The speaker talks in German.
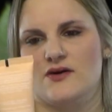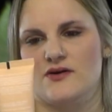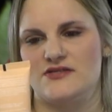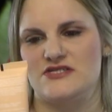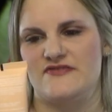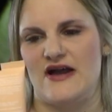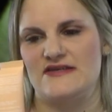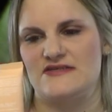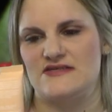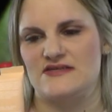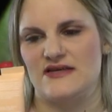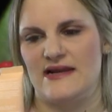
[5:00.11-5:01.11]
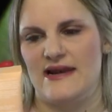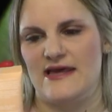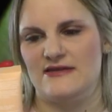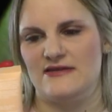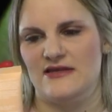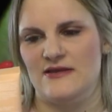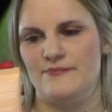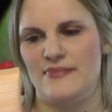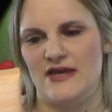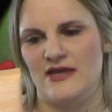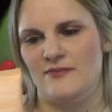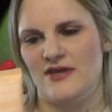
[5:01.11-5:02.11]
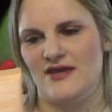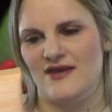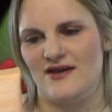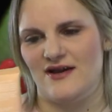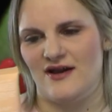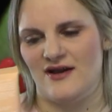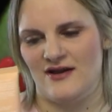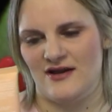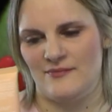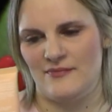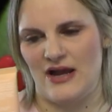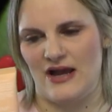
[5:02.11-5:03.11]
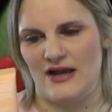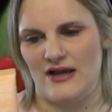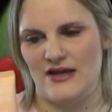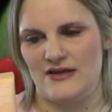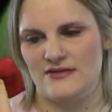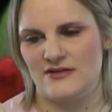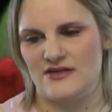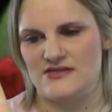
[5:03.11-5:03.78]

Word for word: Und zwar ist es Clenny Baby, ähm, ein